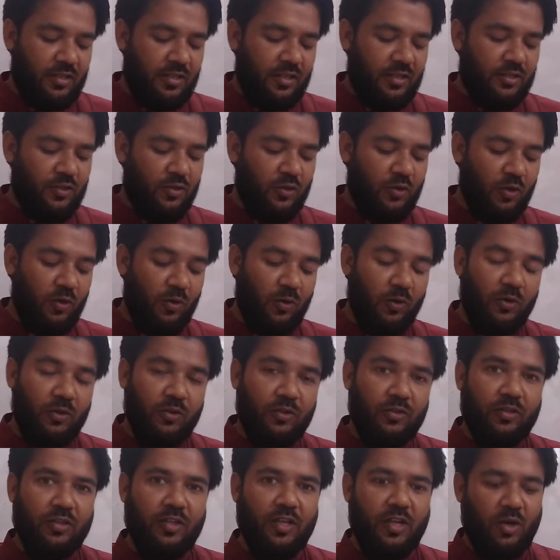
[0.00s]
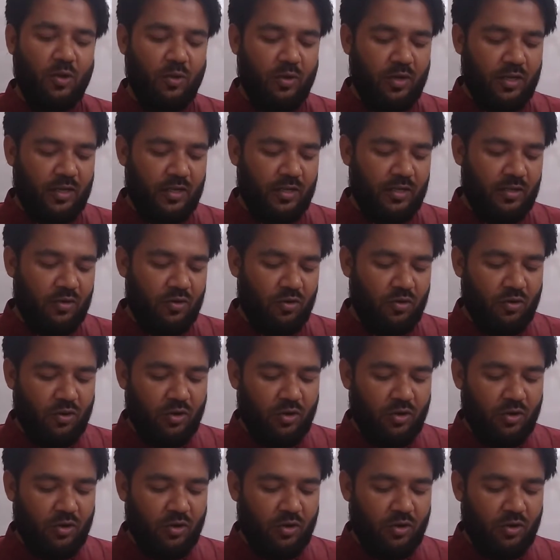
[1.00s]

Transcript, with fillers: এটি হলো দিলোয়ারের